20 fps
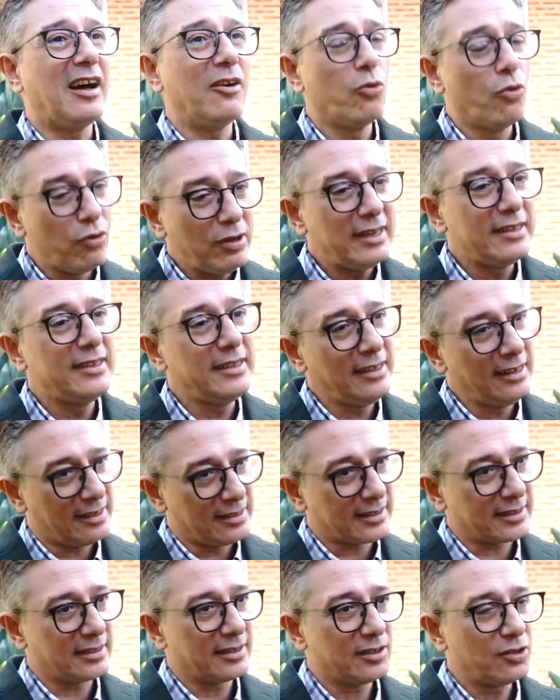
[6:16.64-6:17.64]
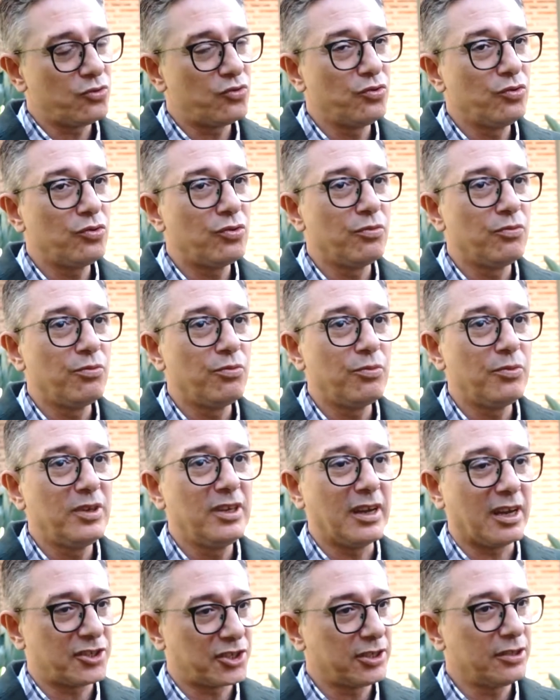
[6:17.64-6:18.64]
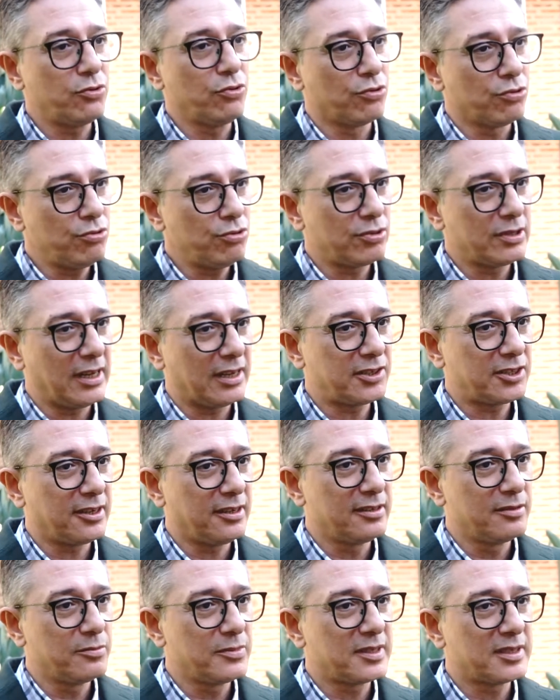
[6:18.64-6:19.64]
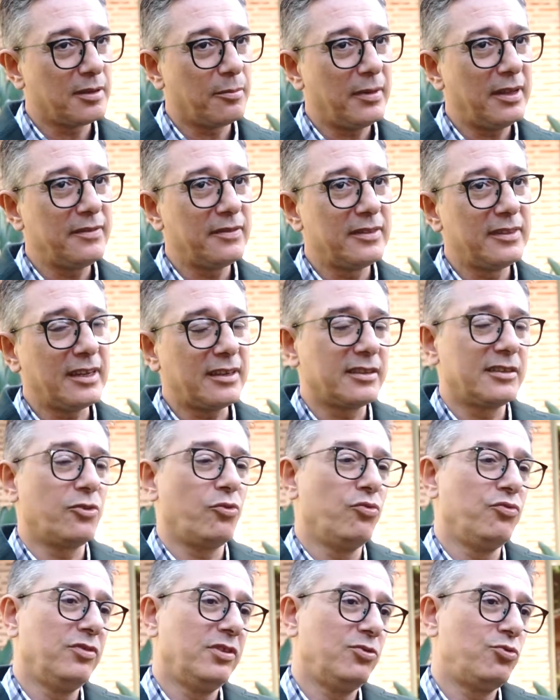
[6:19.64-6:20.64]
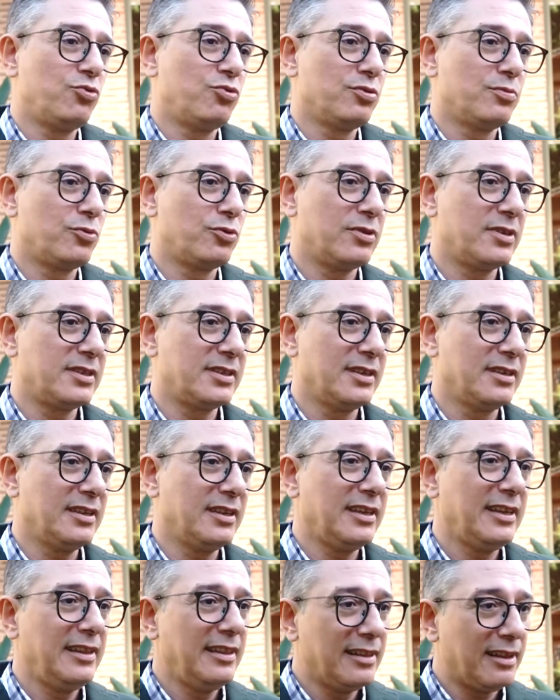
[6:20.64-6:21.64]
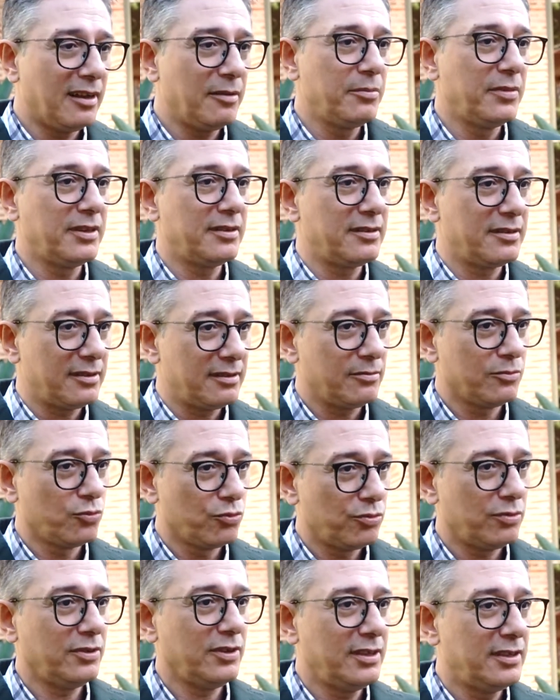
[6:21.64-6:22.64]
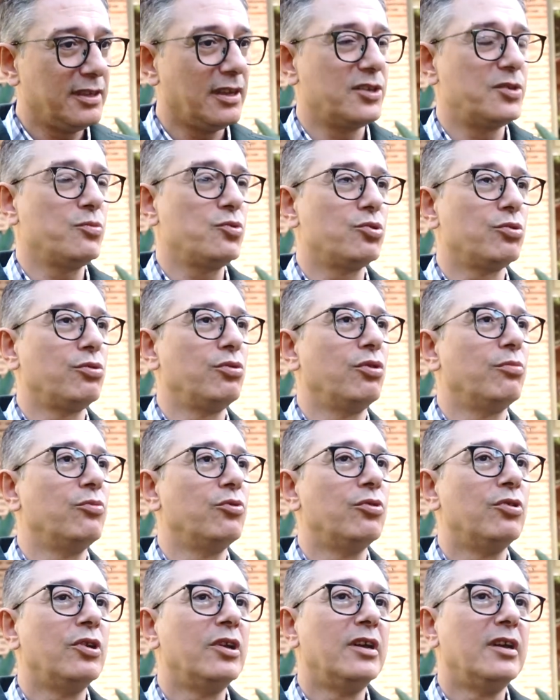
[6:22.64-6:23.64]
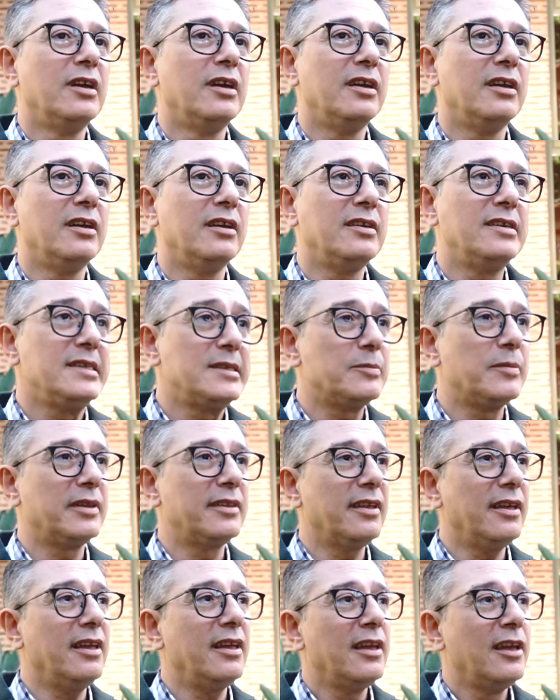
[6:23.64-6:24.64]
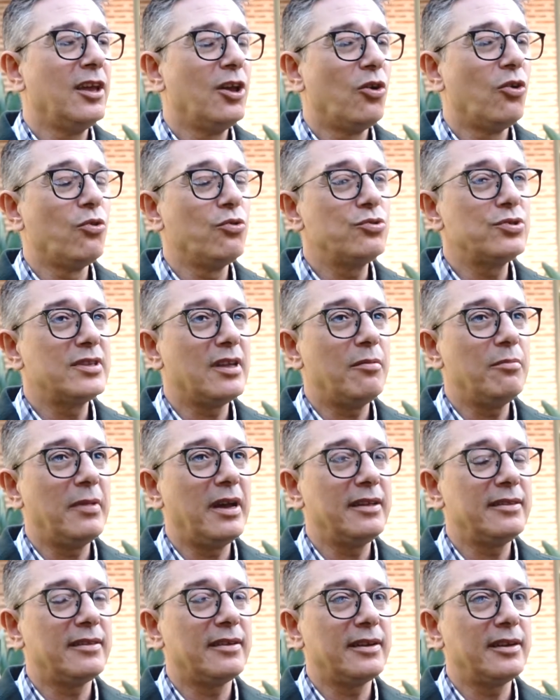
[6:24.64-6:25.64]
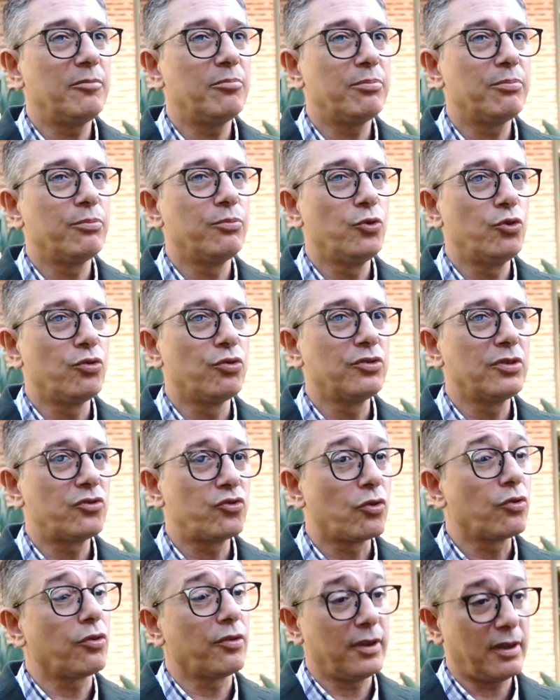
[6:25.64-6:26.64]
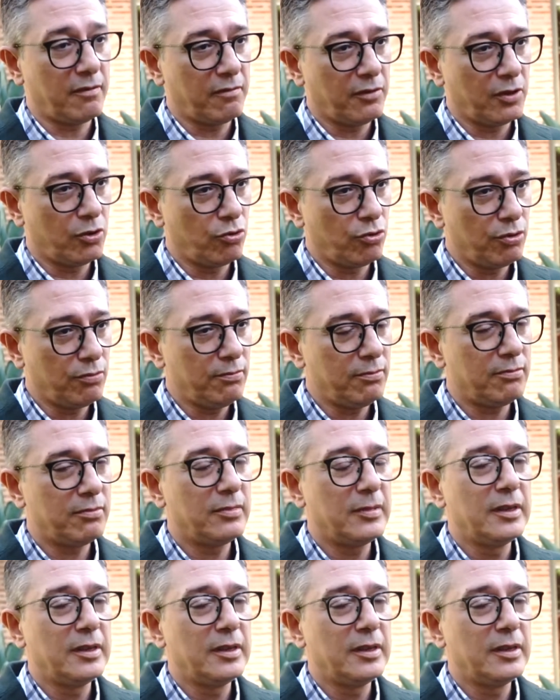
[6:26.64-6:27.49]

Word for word: Öyle değil aslında çünkü yaşlanıyoruz. Yaşlandığımız zaman ne kadar önleyici çözümler üretsek de illa bir bu ihtiyacımız oluyor bu e, hizmete. O yüzden ben hani bu konuya çok önem veriyorum.